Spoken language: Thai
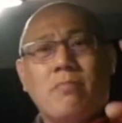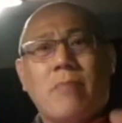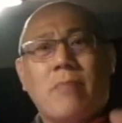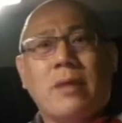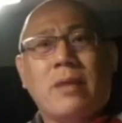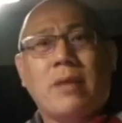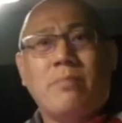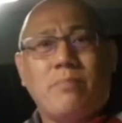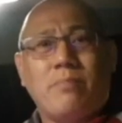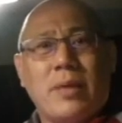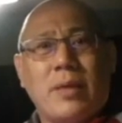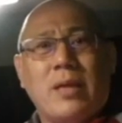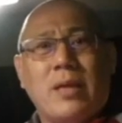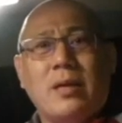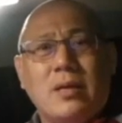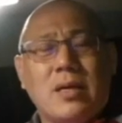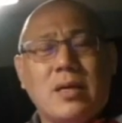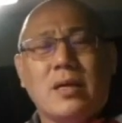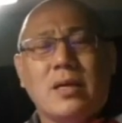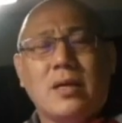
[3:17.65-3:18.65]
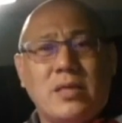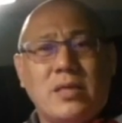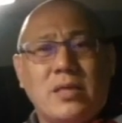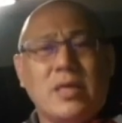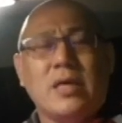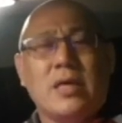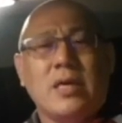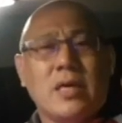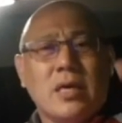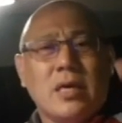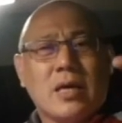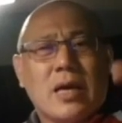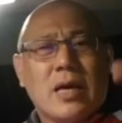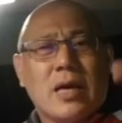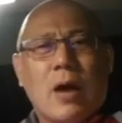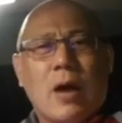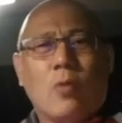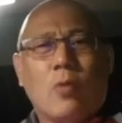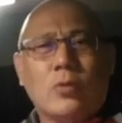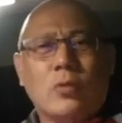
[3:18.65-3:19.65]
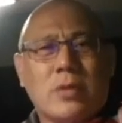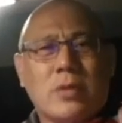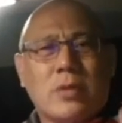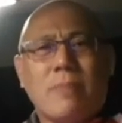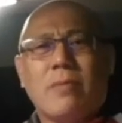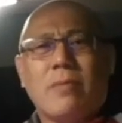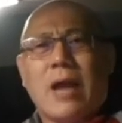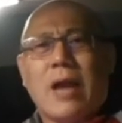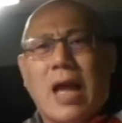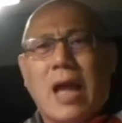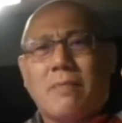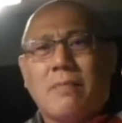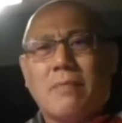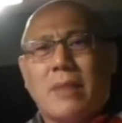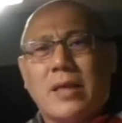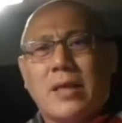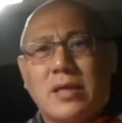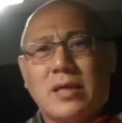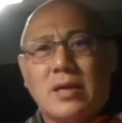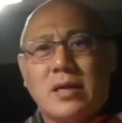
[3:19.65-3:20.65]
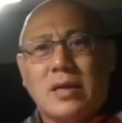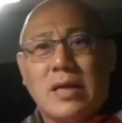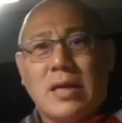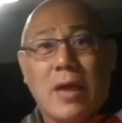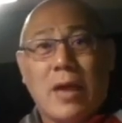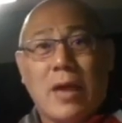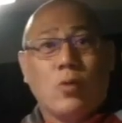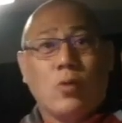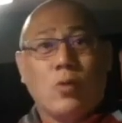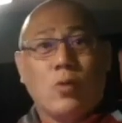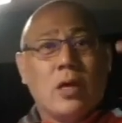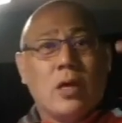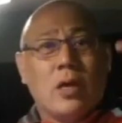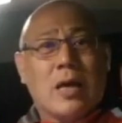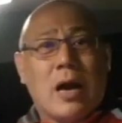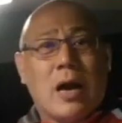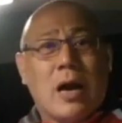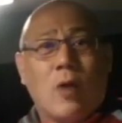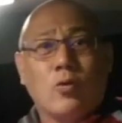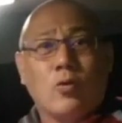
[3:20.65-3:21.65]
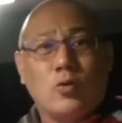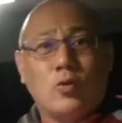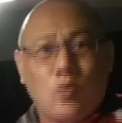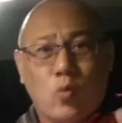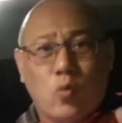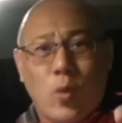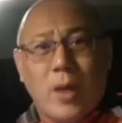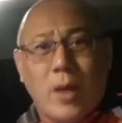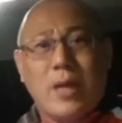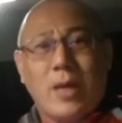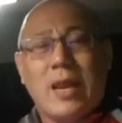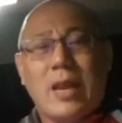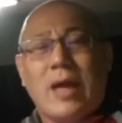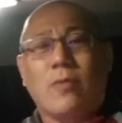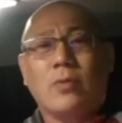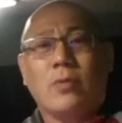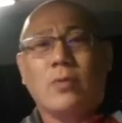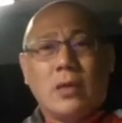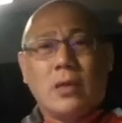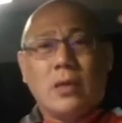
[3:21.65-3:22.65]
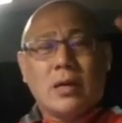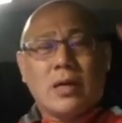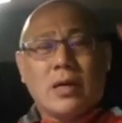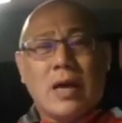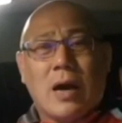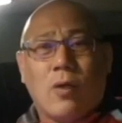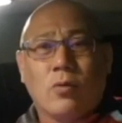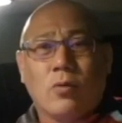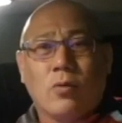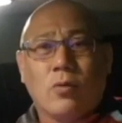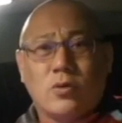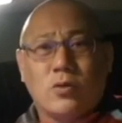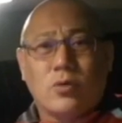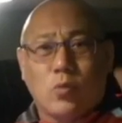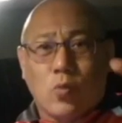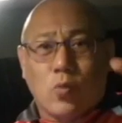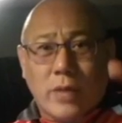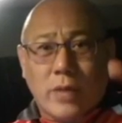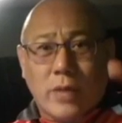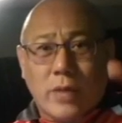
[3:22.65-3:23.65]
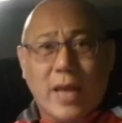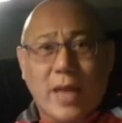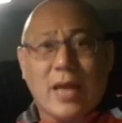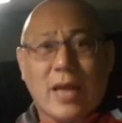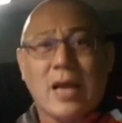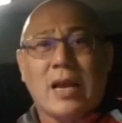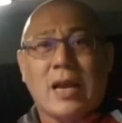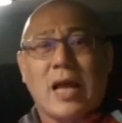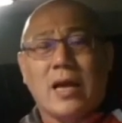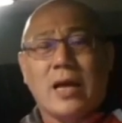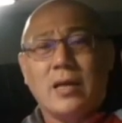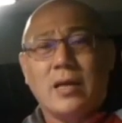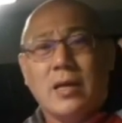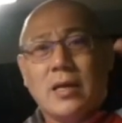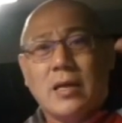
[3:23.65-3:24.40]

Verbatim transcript: มันเป็นเรื่องที่เขาทำงานมาเยอะแล้ว เขาช่วยแล้ว เขาถูกแทงข้างหลัง